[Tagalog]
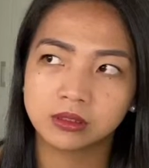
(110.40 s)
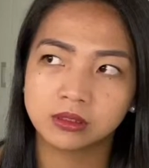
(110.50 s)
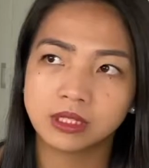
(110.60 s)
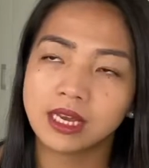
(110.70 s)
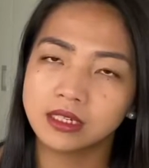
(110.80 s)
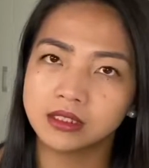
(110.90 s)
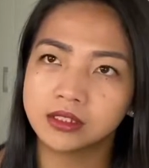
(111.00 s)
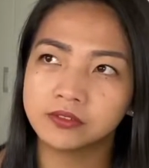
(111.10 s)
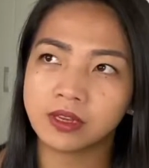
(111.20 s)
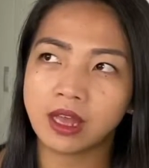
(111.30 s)

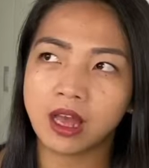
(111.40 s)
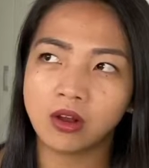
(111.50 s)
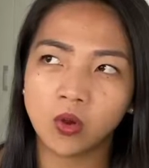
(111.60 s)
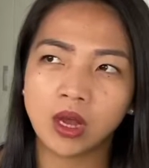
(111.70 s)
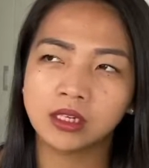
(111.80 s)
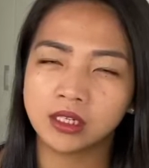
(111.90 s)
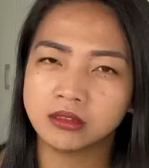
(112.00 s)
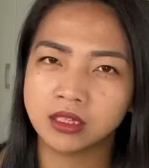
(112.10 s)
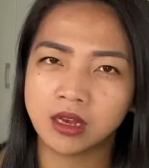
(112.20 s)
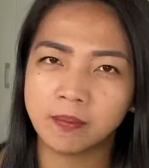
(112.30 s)
naka-receive ako agad
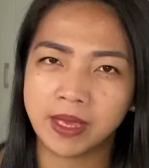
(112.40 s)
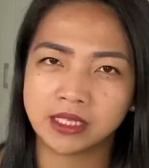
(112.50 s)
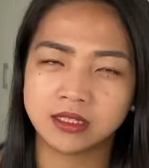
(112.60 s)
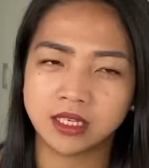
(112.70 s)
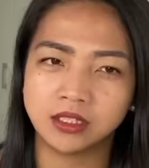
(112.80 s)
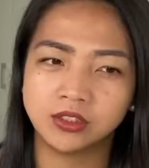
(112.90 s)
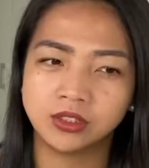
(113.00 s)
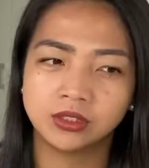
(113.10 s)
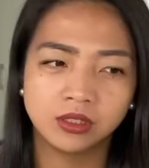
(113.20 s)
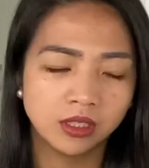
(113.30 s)
ng
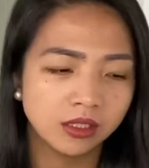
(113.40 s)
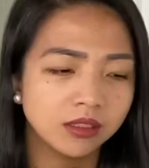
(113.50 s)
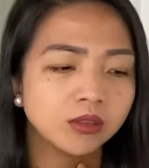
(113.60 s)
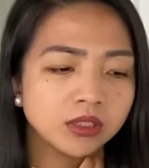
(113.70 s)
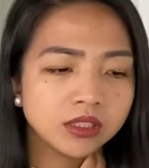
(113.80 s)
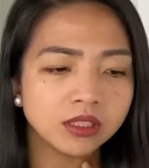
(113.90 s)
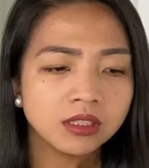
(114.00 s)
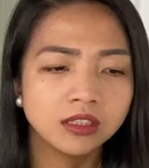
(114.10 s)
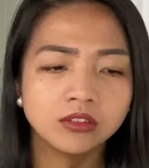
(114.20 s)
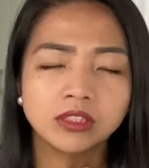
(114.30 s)
message hindi ko na siya,
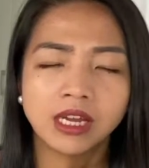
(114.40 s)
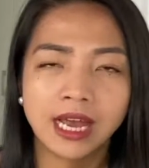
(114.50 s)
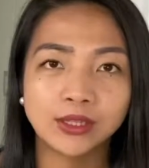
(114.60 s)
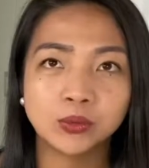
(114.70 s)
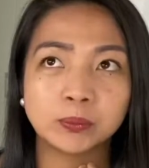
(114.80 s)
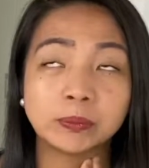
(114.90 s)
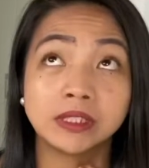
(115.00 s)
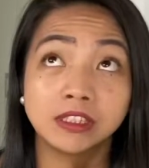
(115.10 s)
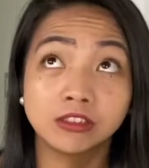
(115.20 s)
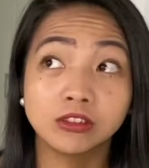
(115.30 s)
hindi ko na gaanong,
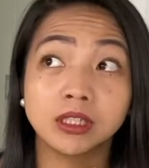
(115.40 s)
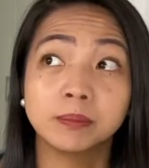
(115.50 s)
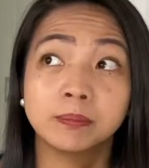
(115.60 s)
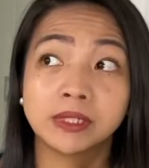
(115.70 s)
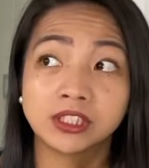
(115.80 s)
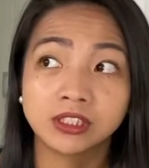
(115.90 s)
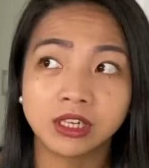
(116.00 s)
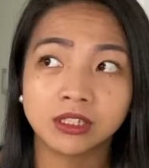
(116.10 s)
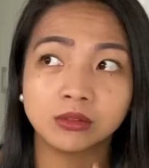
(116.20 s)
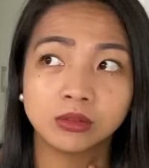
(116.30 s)
hindi ko na
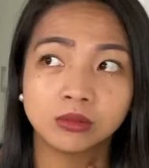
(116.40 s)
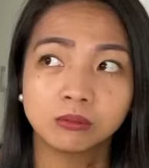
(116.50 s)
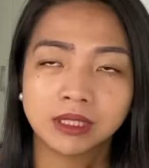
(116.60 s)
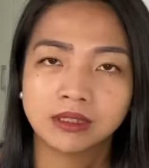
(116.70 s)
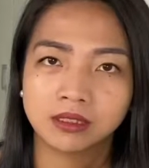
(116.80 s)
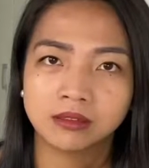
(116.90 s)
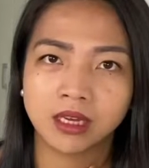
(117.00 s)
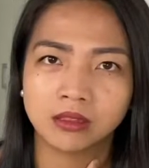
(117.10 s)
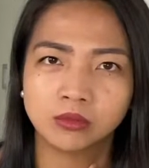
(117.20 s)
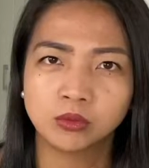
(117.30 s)
masyadong
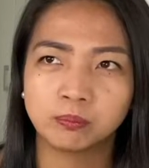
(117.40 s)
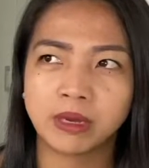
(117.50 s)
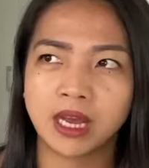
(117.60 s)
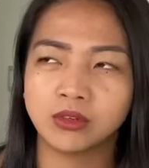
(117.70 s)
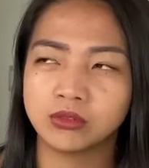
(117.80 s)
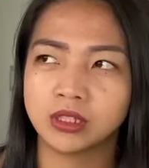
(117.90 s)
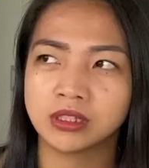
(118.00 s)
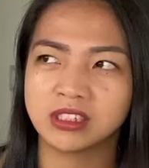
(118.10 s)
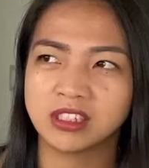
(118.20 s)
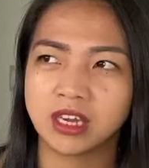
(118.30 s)
matandaan kung paano na
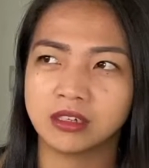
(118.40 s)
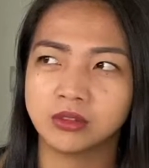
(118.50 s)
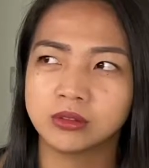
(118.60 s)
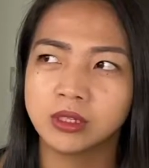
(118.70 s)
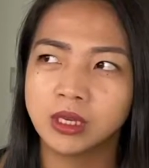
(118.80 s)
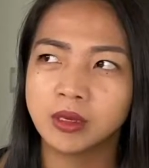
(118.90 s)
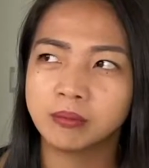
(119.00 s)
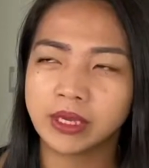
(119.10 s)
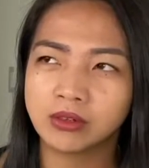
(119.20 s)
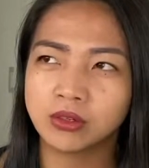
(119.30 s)
nangyari yun.
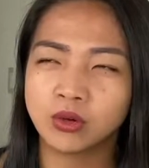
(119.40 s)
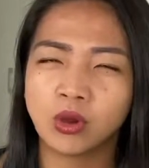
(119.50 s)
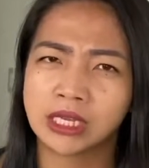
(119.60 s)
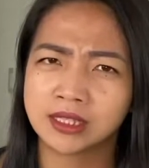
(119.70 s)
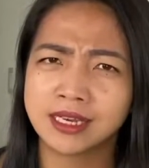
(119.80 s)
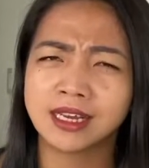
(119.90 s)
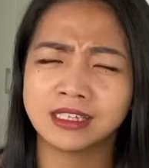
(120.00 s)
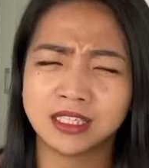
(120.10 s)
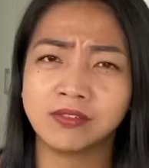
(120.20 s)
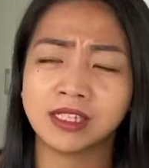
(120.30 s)
Pero oo, ata
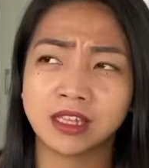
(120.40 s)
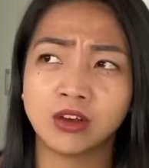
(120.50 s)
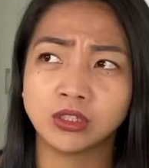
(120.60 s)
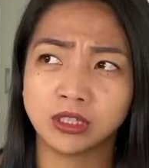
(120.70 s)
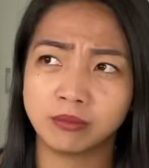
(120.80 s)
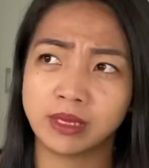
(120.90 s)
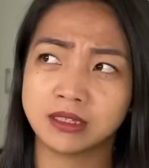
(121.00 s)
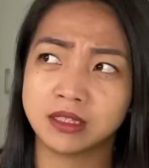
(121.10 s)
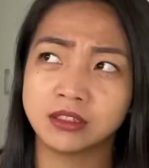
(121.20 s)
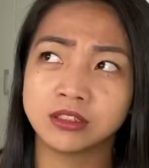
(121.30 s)
nakareceive ata ako ng message.